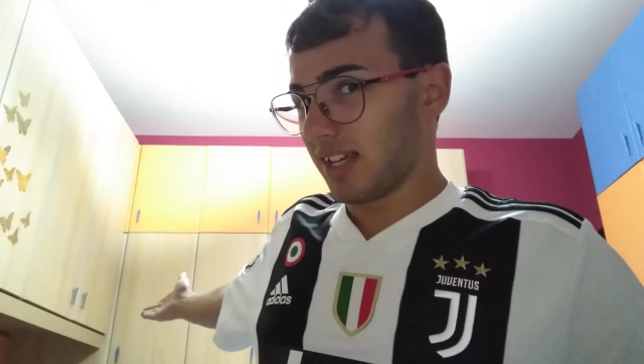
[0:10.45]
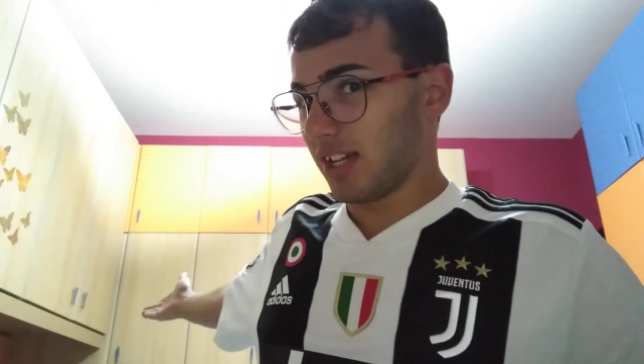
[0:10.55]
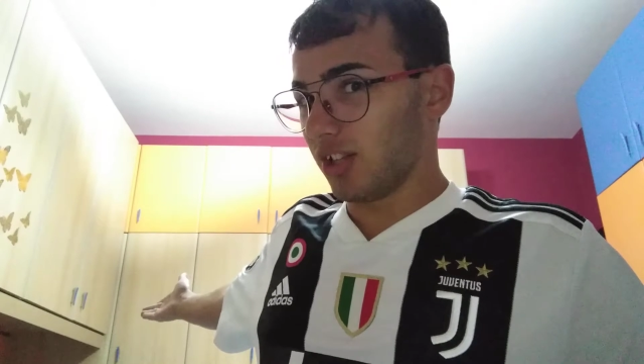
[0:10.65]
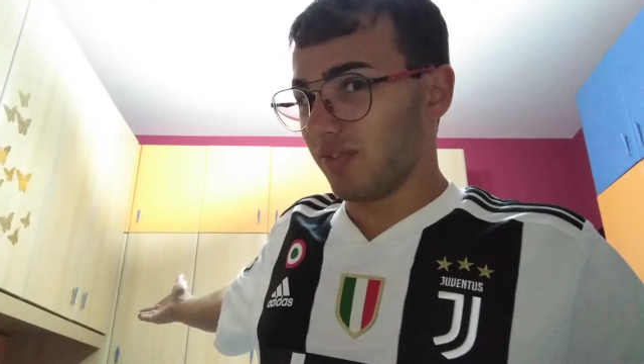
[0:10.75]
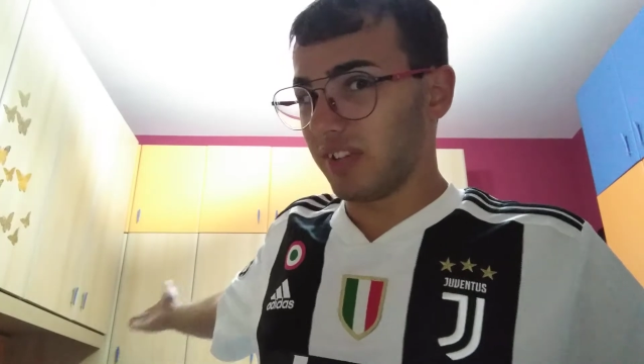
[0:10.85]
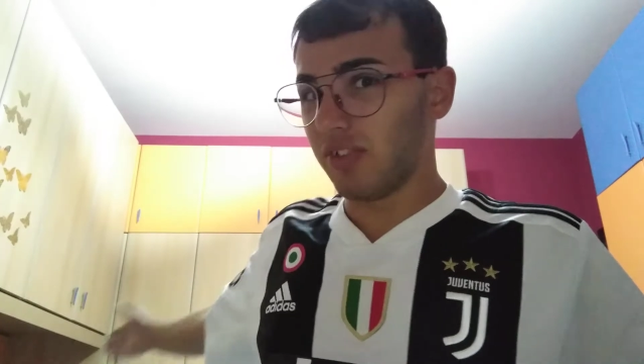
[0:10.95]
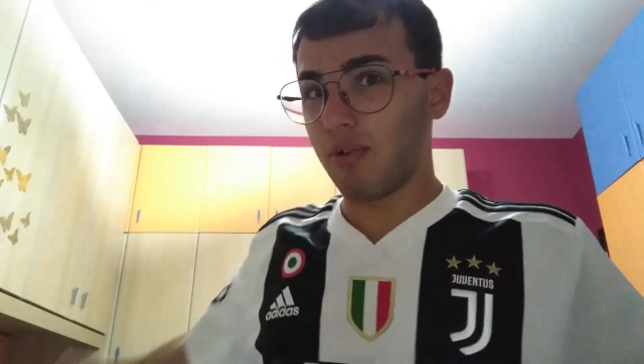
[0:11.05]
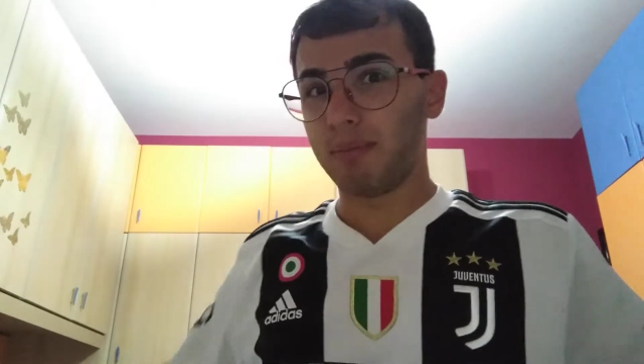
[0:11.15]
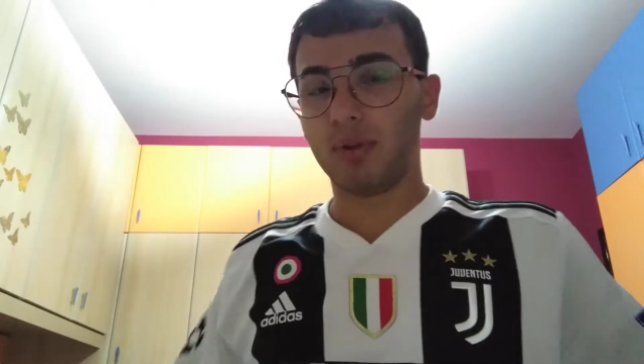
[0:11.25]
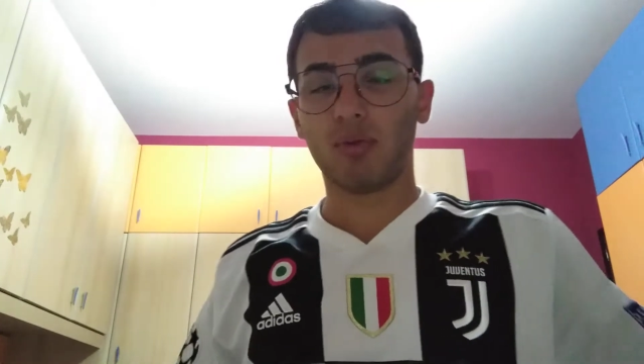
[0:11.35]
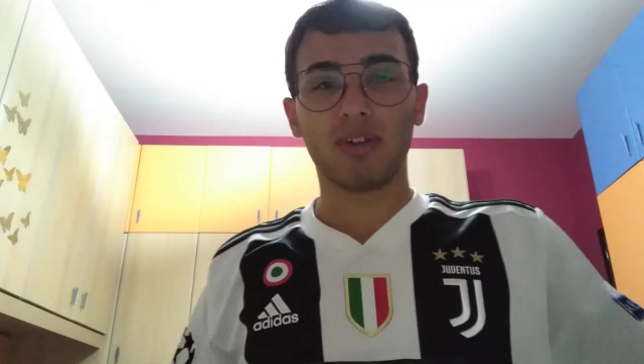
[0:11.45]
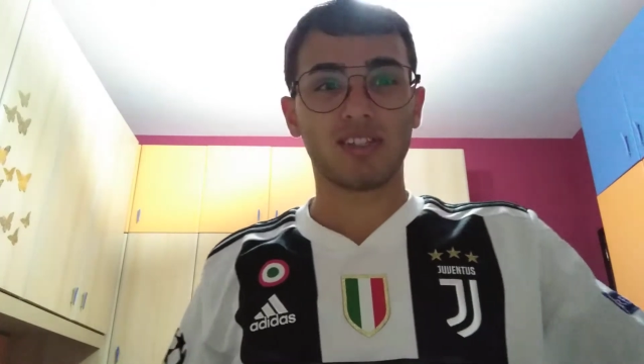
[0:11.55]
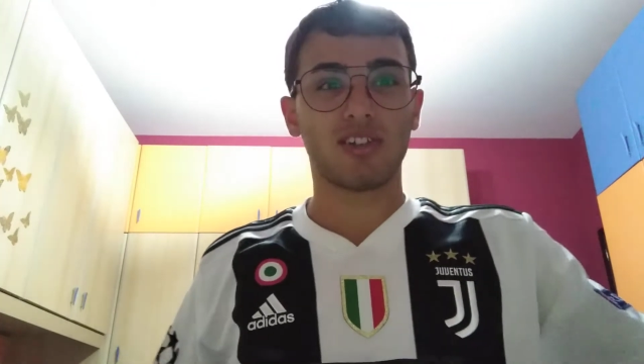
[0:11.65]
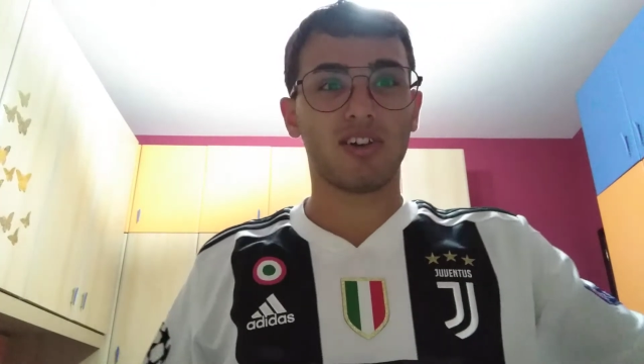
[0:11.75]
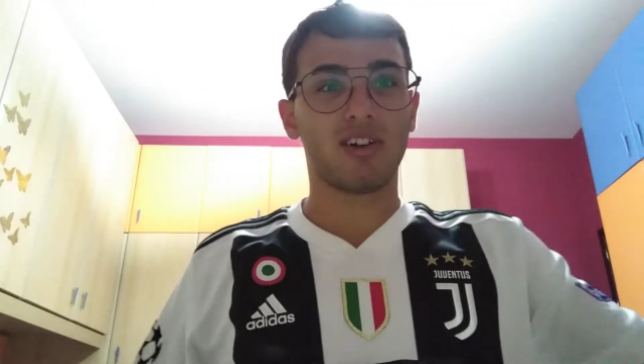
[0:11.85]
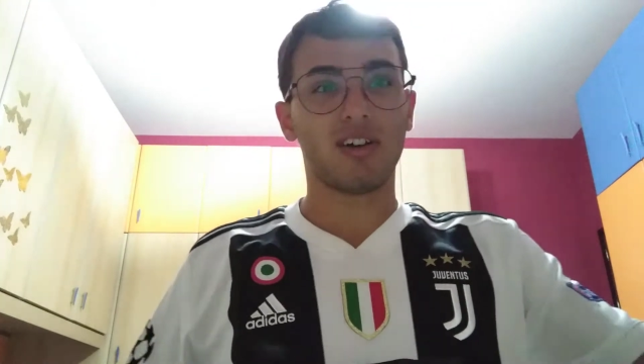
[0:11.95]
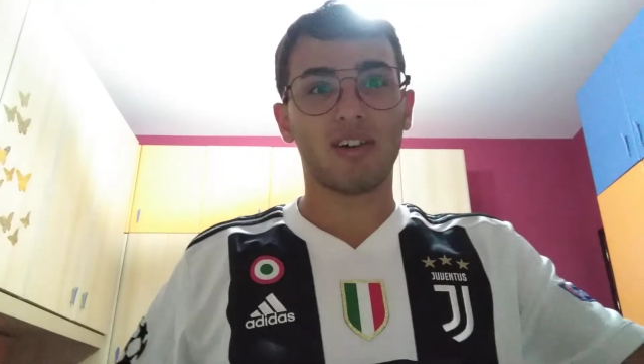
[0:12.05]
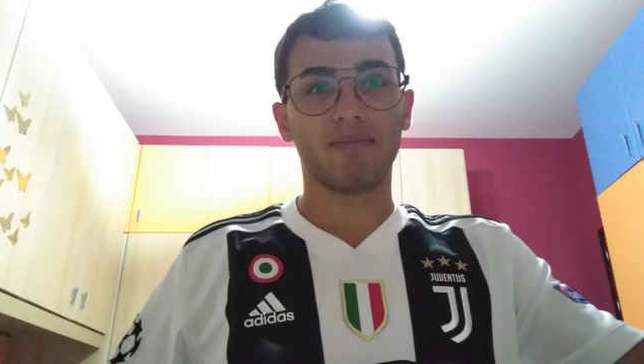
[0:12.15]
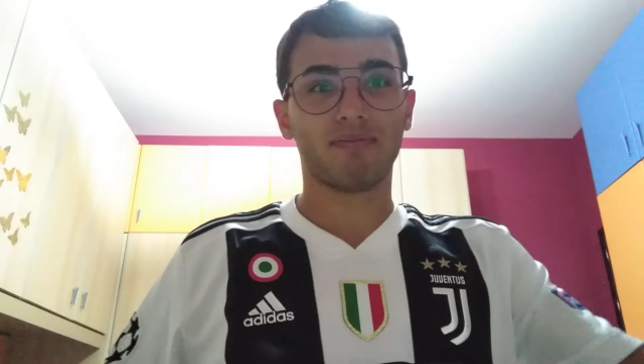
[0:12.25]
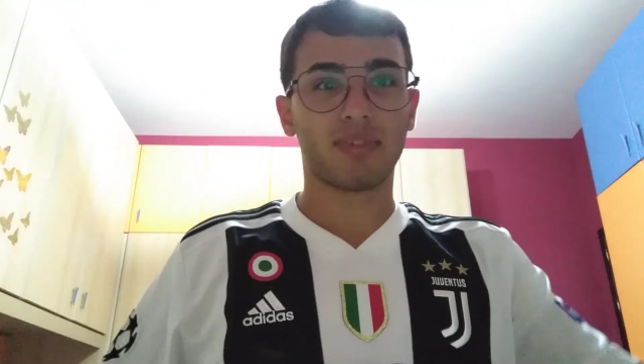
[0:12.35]
che non vedevo più
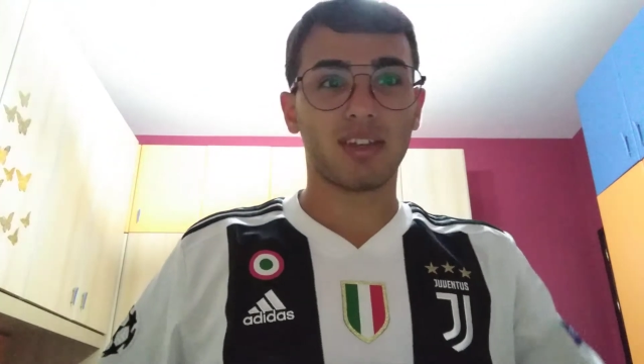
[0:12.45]
questo...